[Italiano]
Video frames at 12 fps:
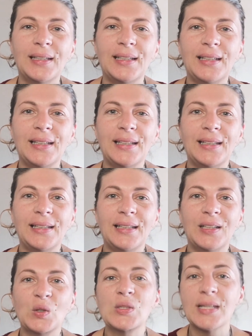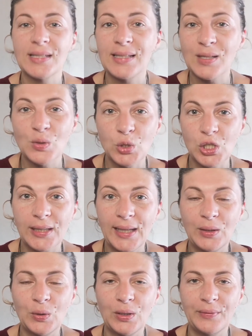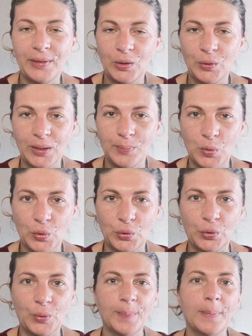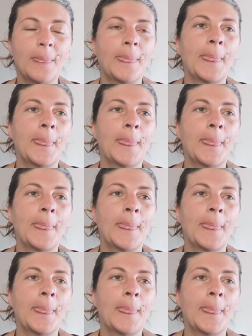E cosa sta succedendo a livello del mondo?